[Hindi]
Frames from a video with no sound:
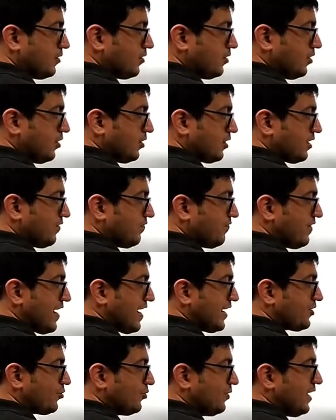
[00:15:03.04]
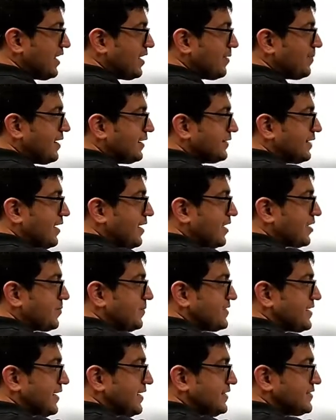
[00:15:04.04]
और रिफ्लेक्ट होने के बाद आंख में
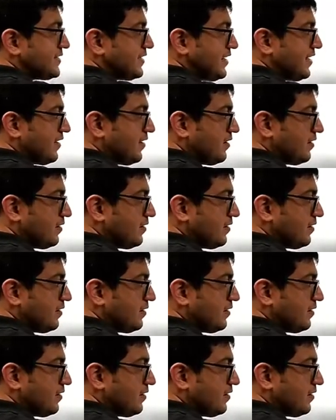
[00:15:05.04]
जानी चाहिए ना